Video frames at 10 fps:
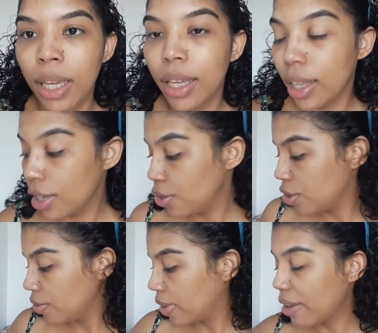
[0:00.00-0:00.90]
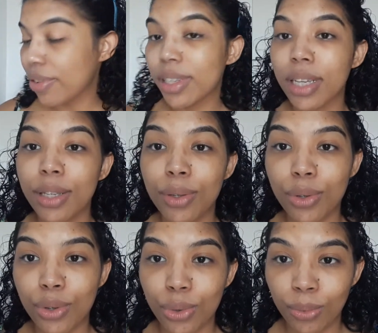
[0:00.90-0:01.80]
E a gente vai fazer isso
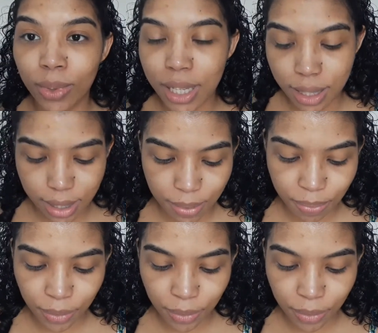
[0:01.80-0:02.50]
juntas,